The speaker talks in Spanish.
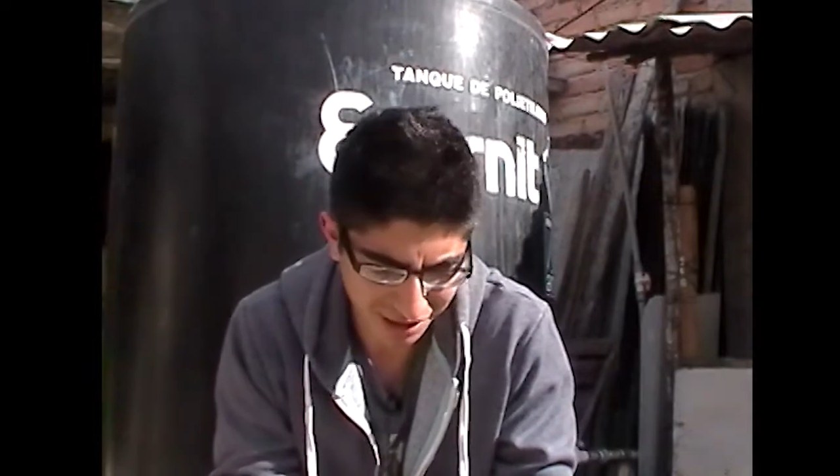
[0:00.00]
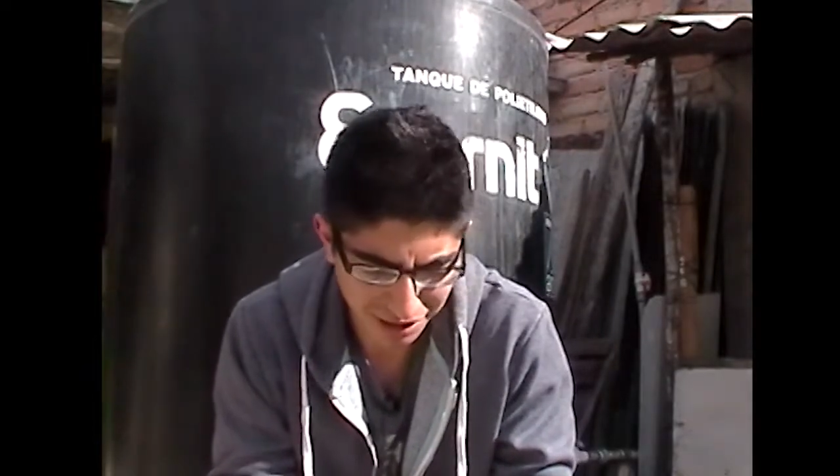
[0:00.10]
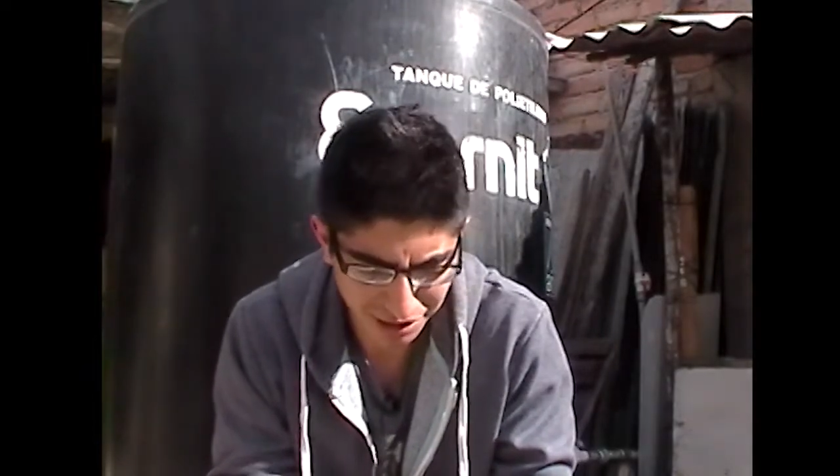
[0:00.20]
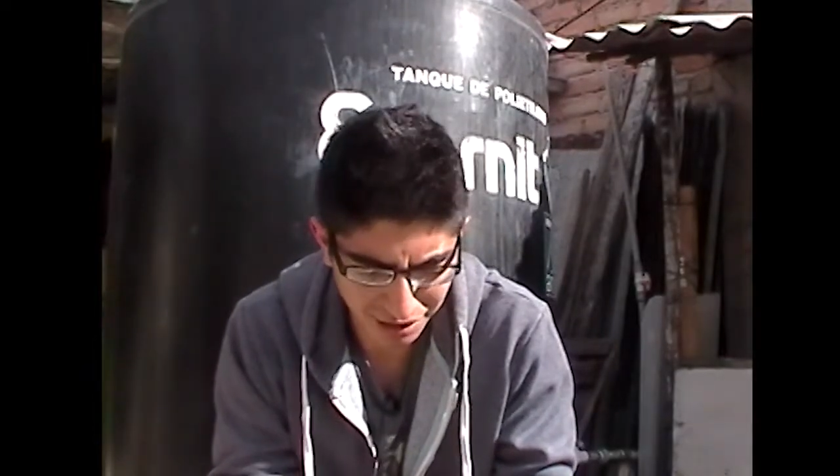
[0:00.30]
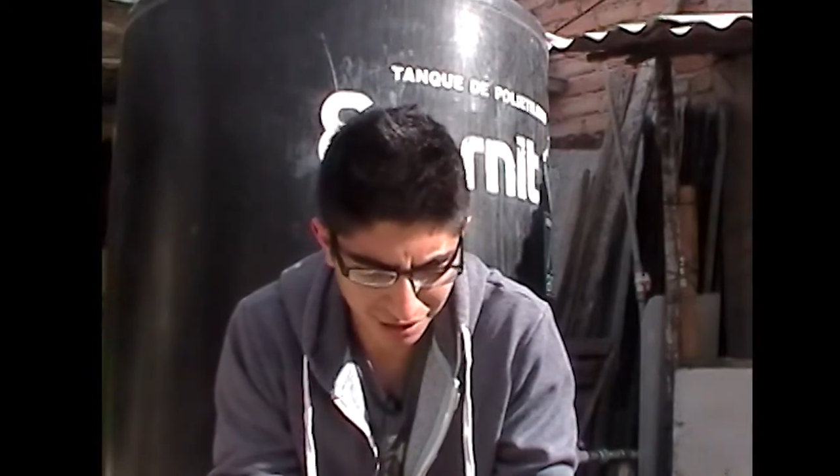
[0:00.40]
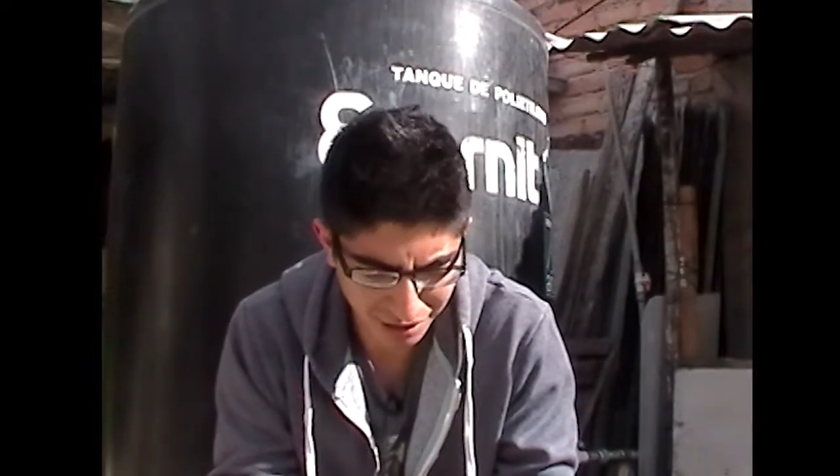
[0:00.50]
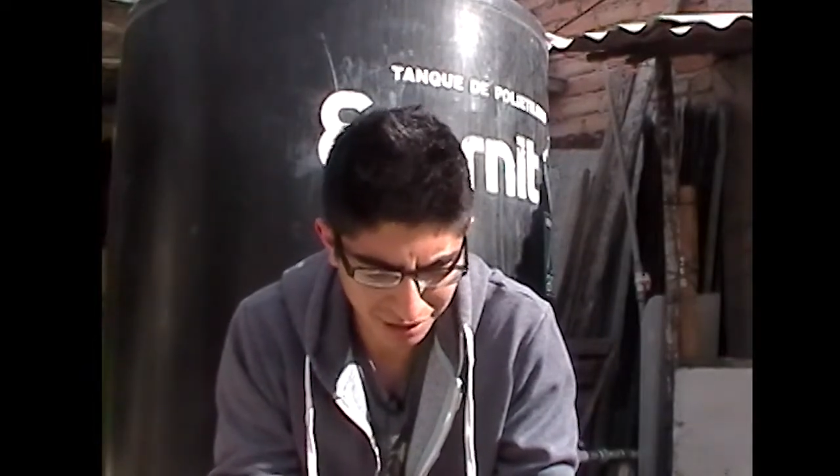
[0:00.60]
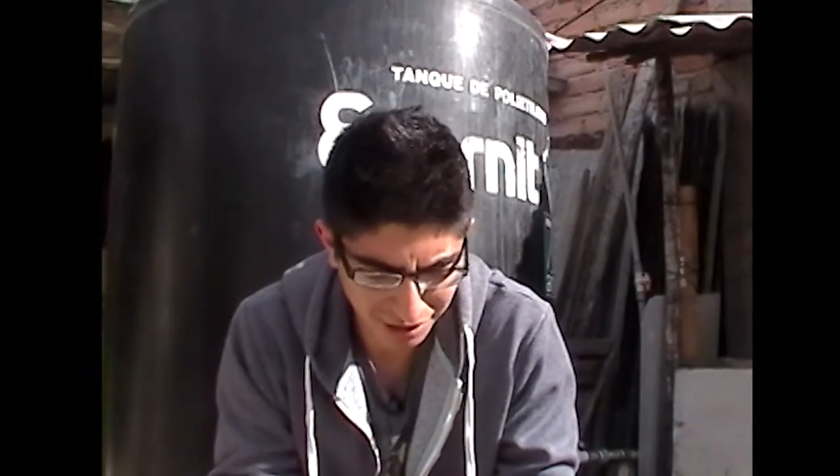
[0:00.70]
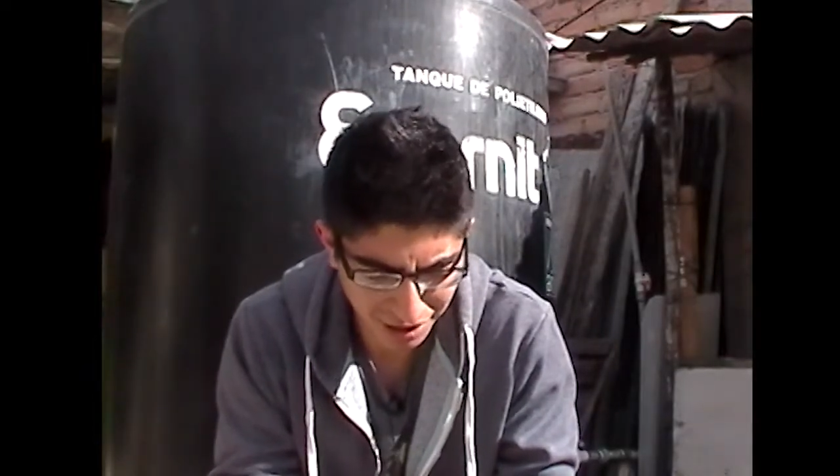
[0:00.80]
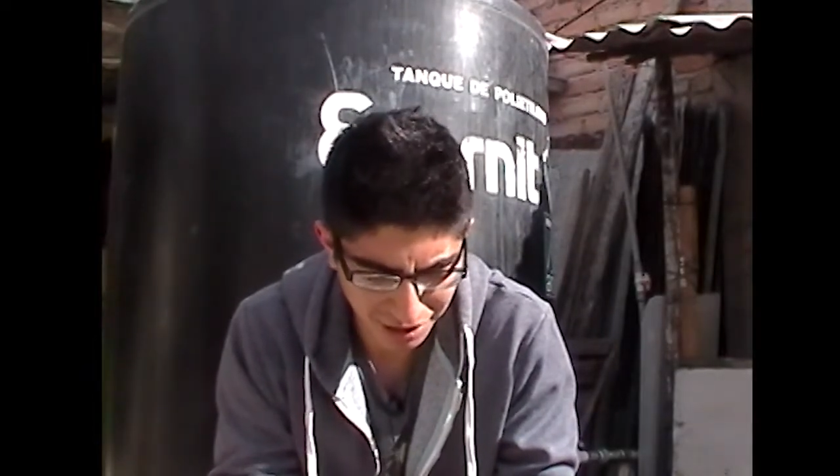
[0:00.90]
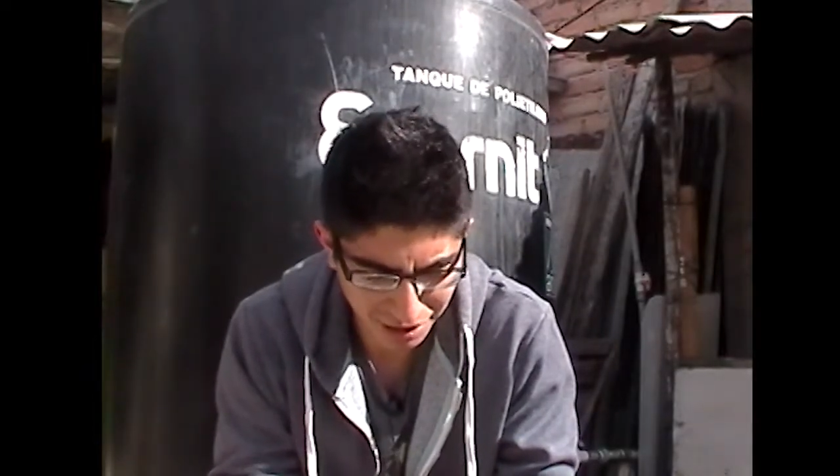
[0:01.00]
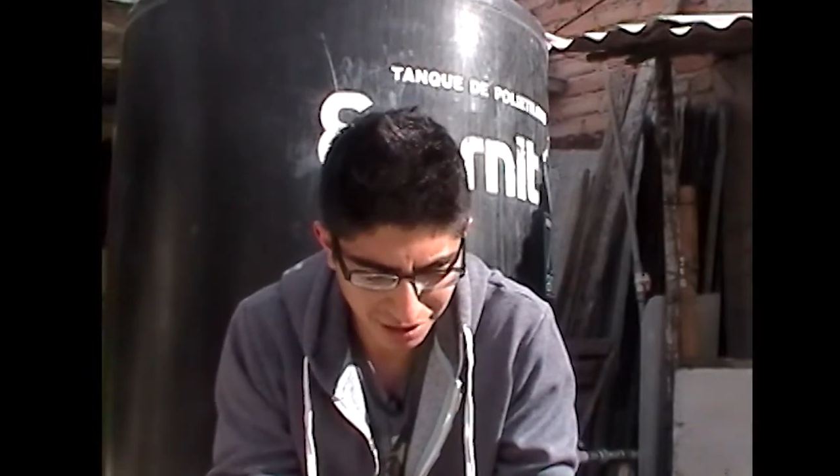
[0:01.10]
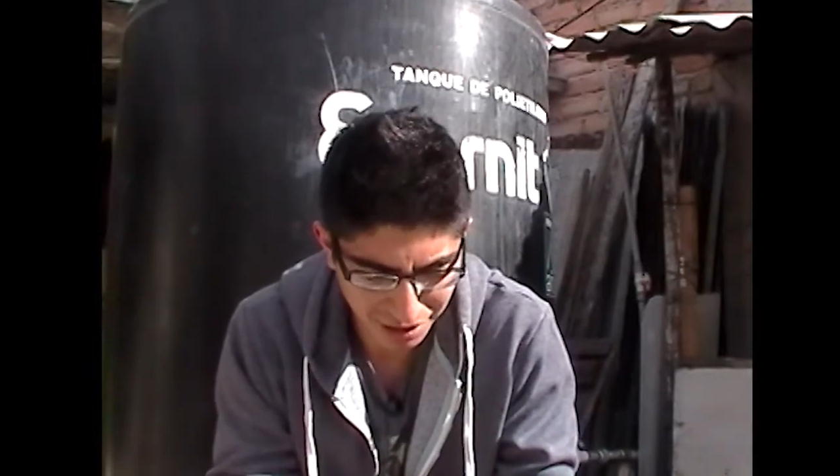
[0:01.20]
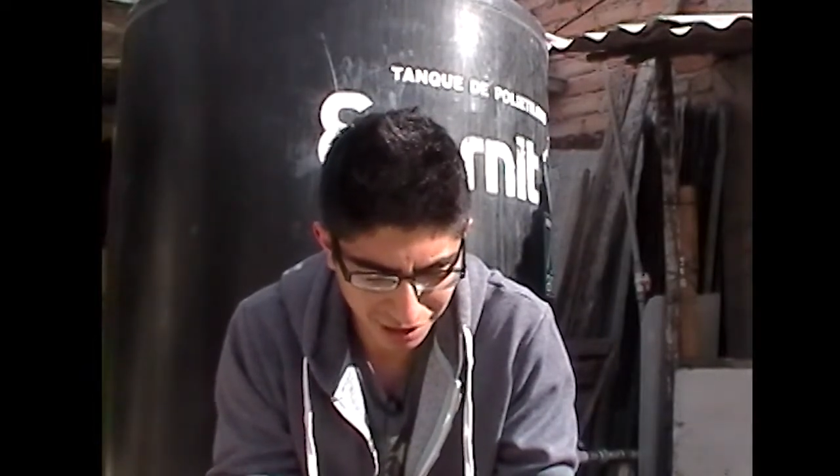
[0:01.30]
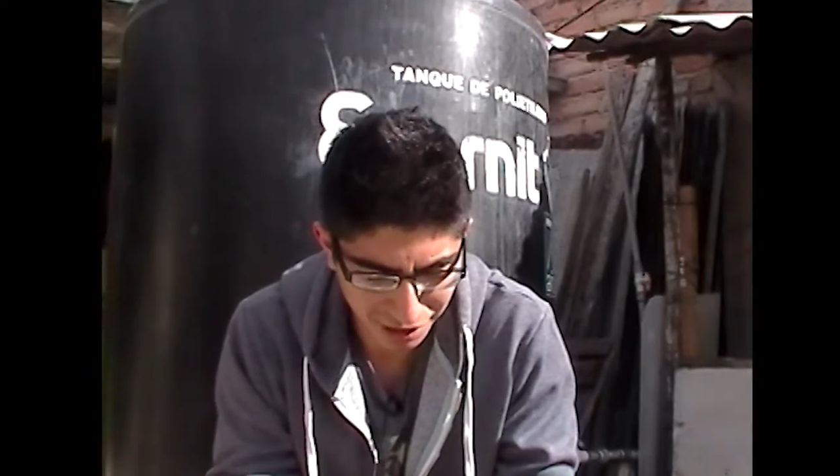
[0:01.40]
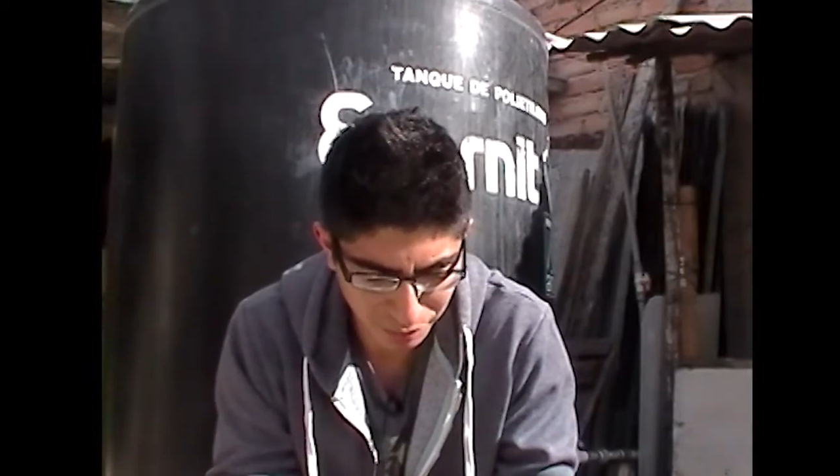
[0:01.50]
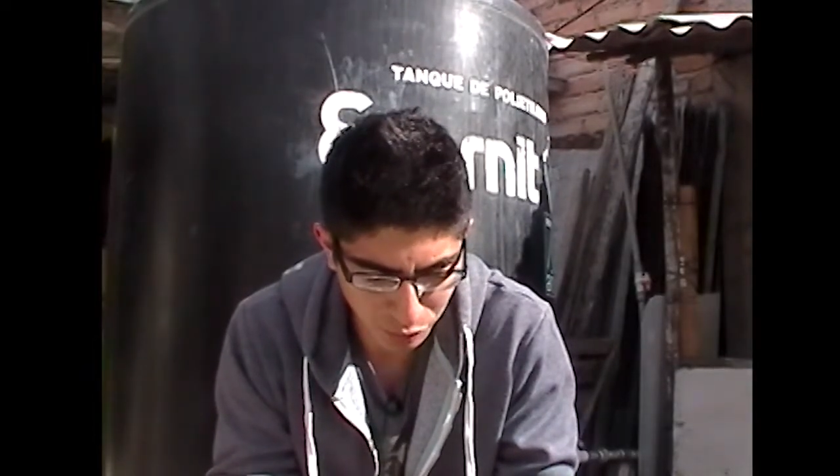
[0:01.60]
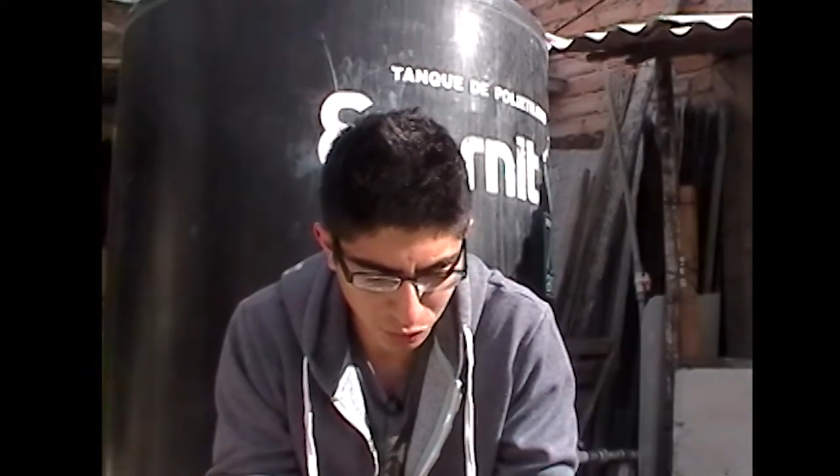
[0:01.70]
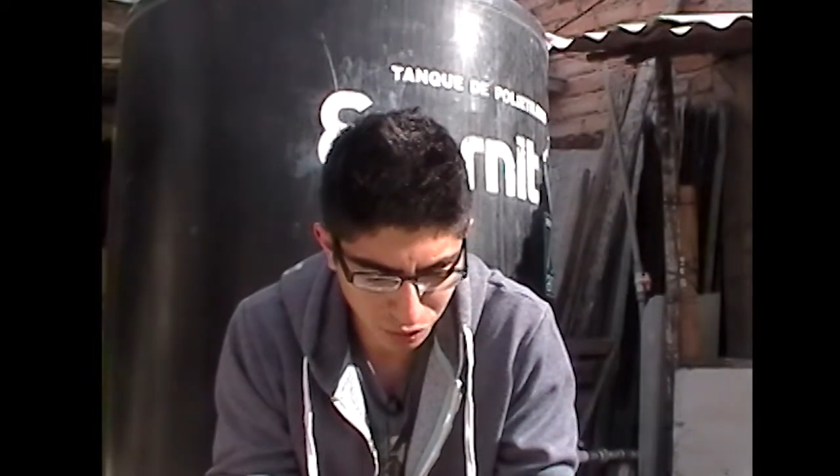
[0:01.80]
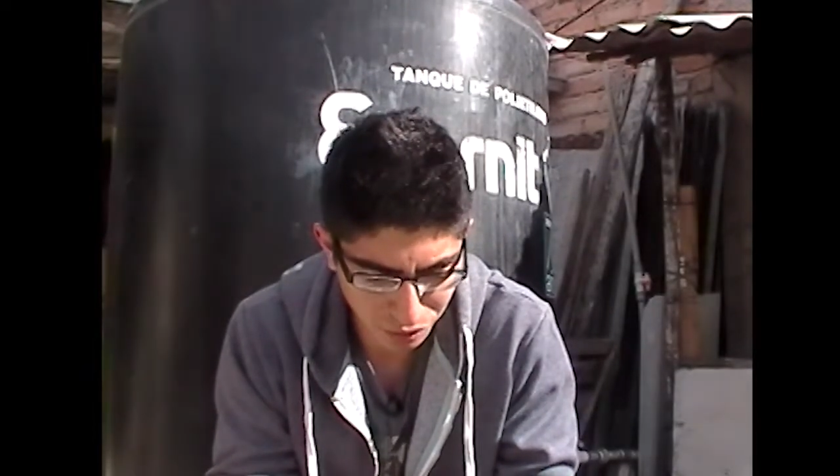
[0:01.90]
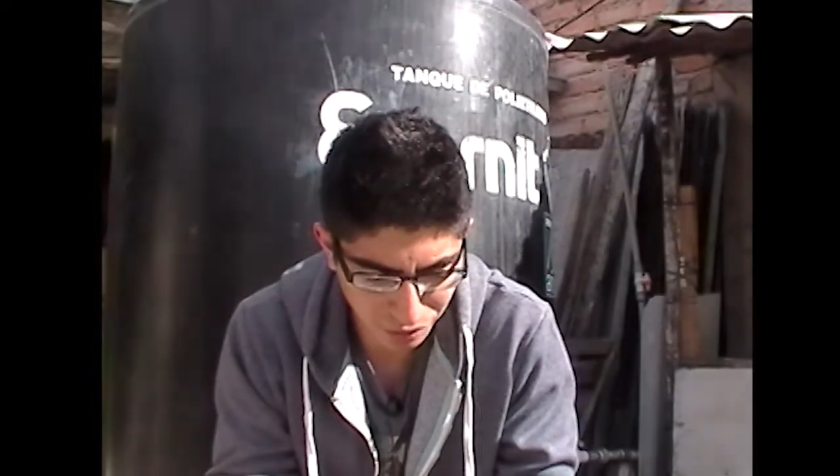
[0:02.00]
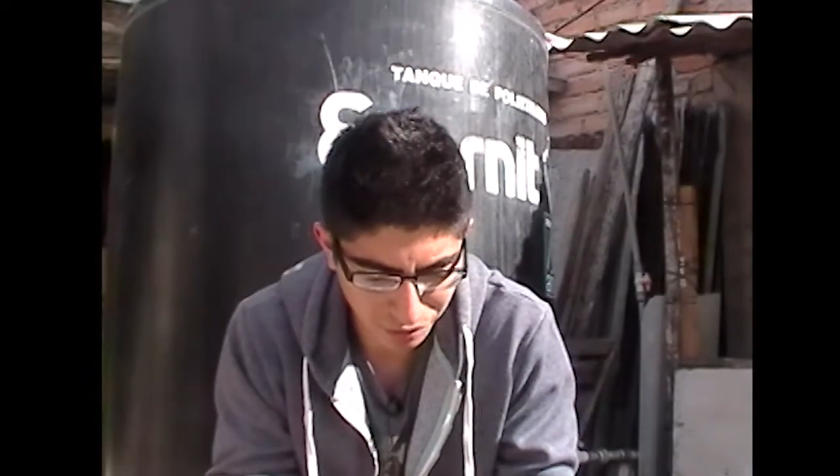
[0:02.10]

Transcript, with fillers: escrita, escrita y dirigida por